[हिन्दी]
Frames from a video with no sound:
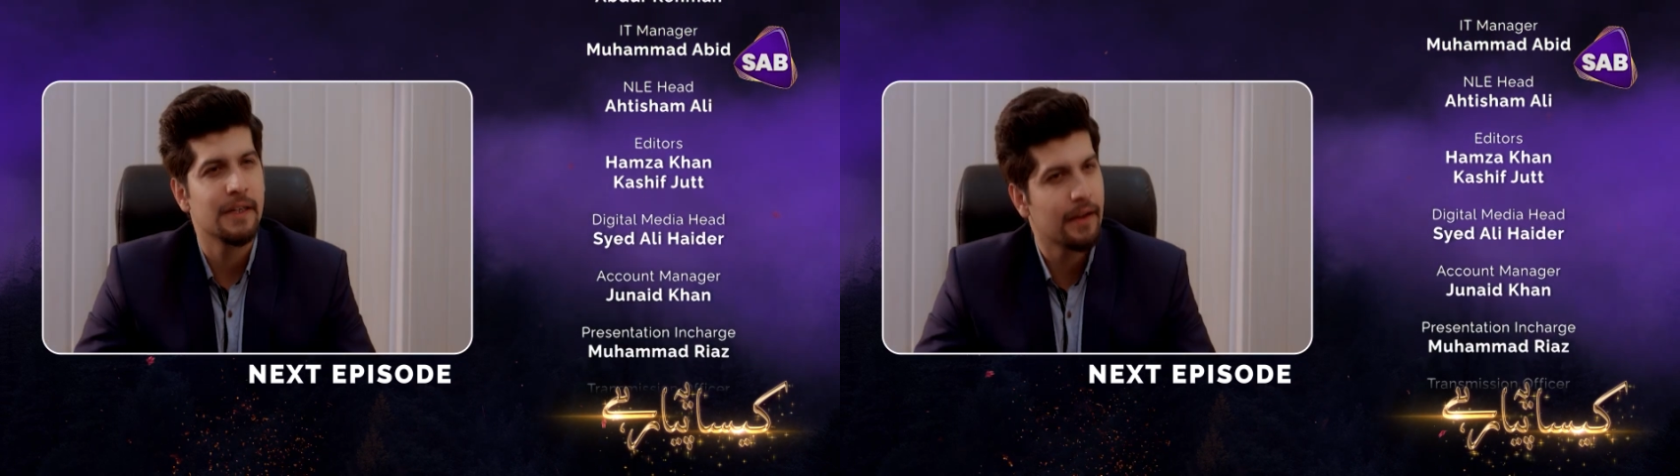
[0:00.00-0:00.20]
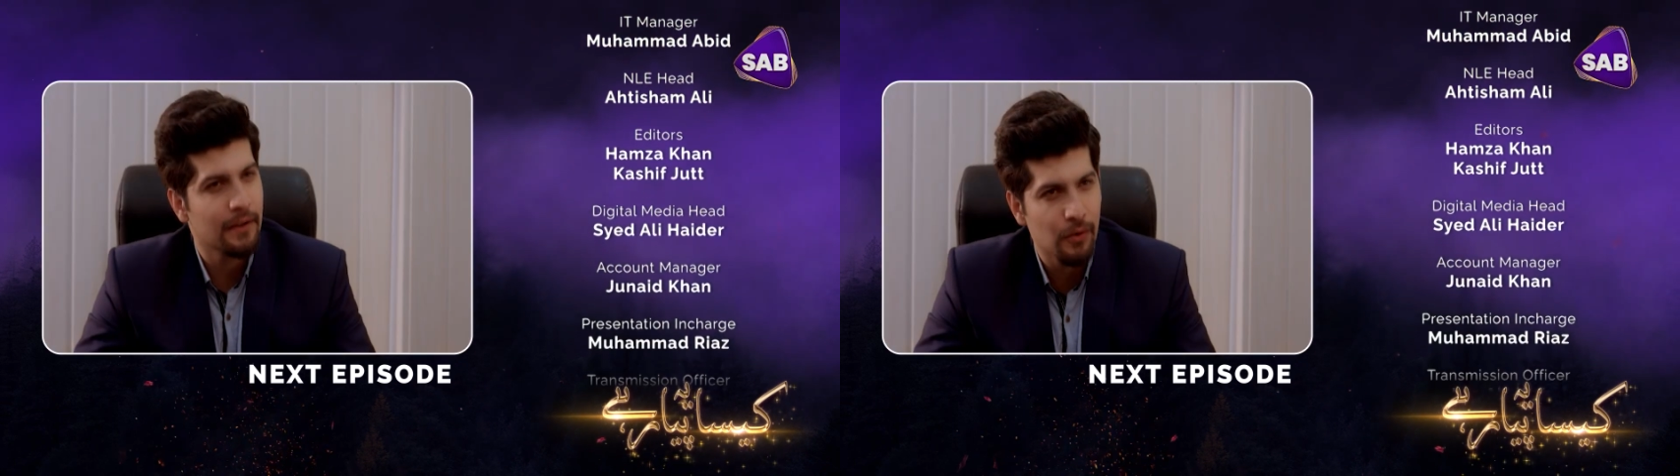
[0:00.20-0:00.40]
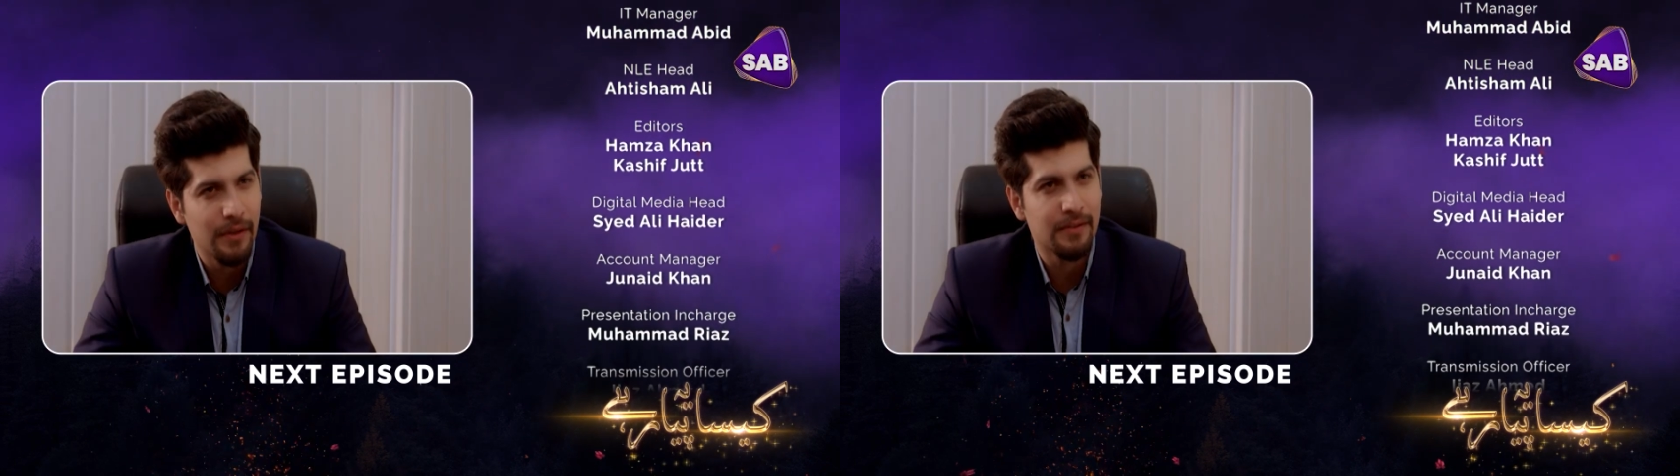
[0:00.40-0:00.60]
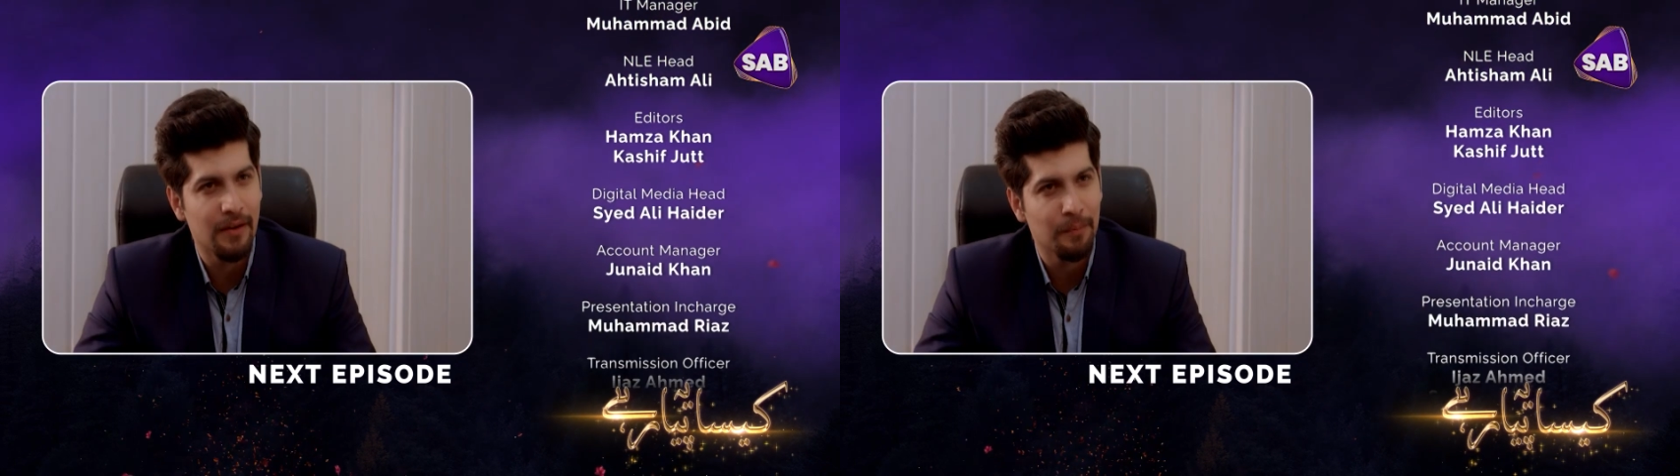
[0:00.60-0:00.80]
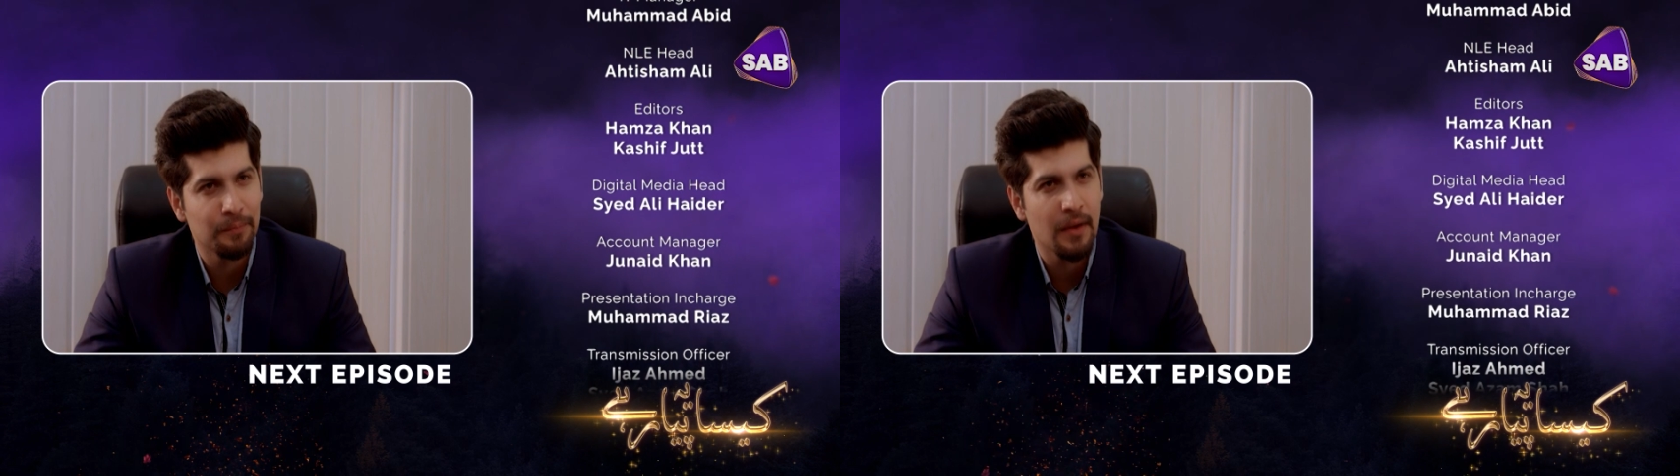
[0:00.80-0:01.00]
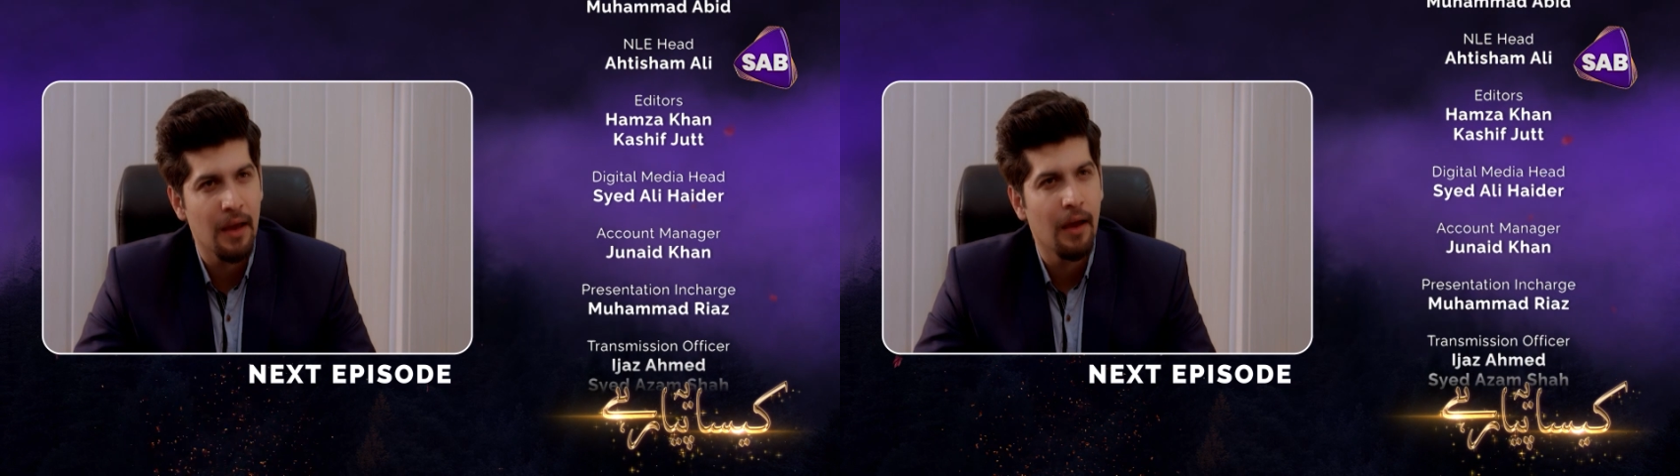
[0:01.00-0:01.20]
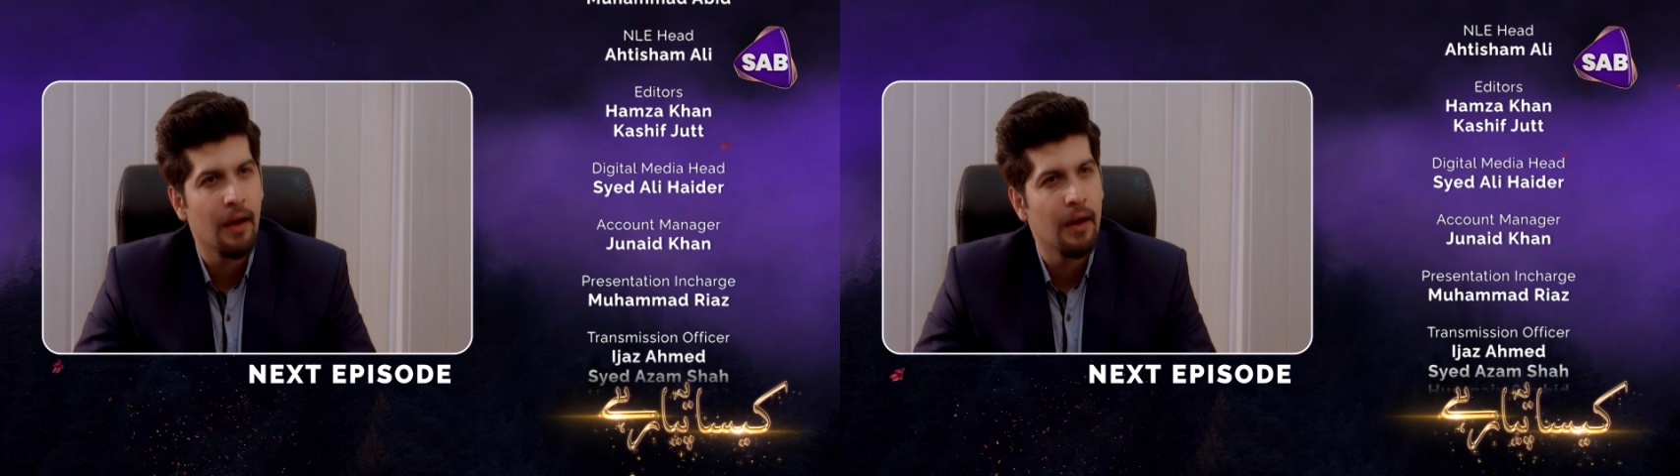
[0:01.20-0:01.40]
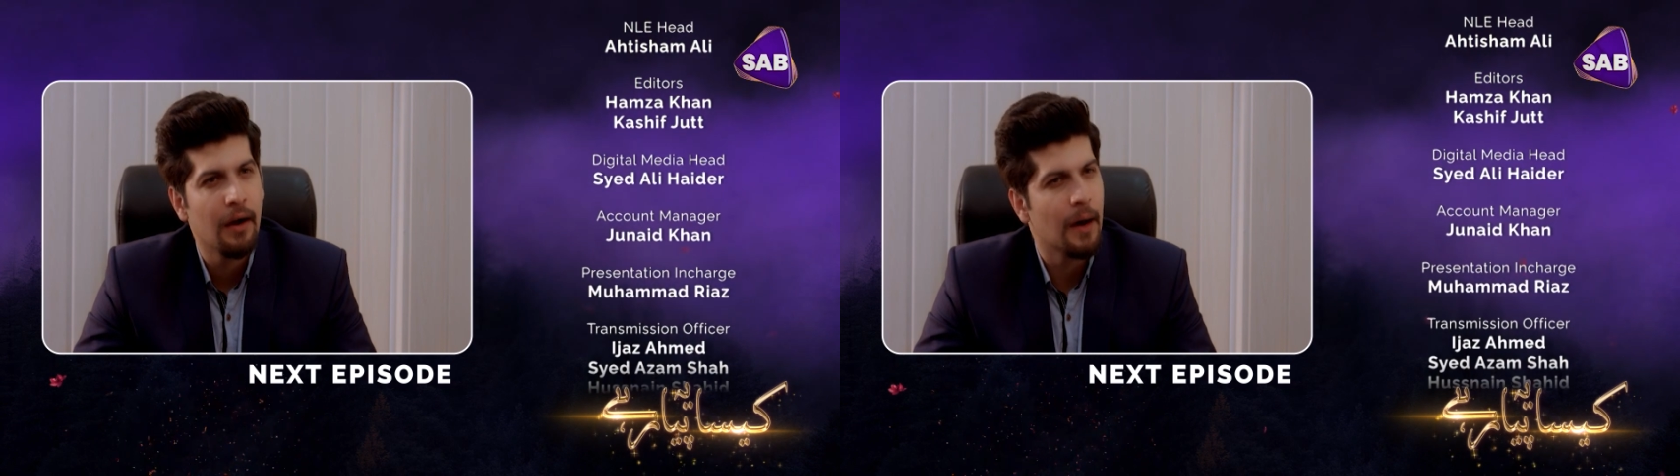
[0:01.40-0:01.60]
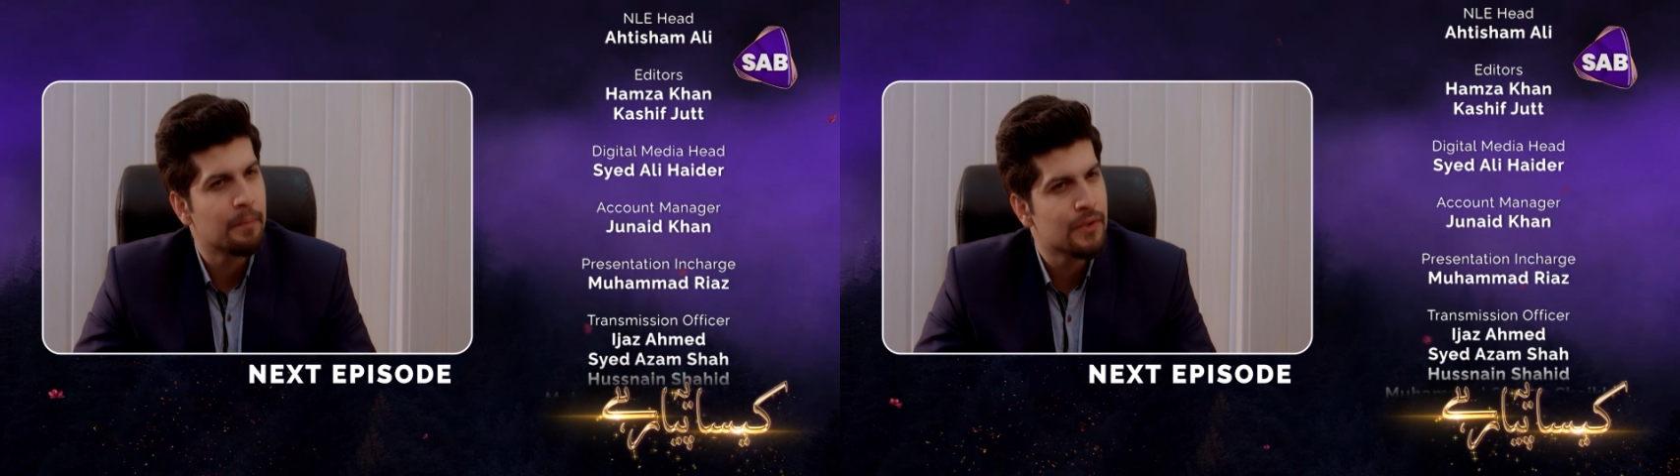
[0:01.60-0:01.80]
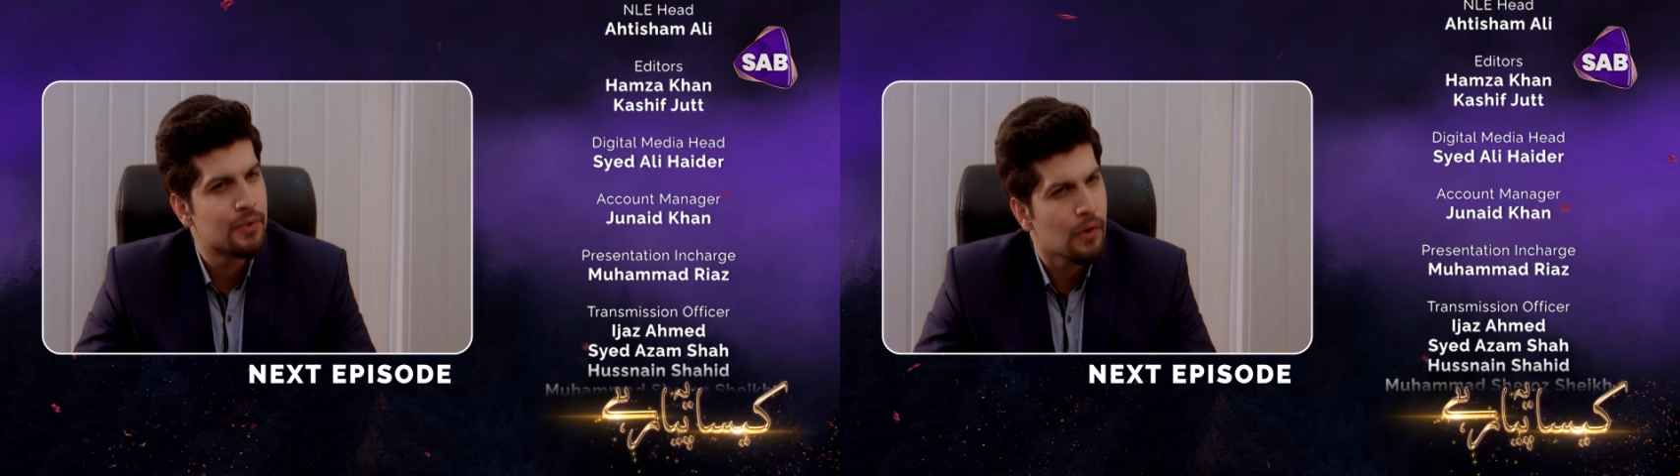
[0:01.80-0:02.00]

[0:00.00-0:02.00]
ठीक है सुहेल साहब आपने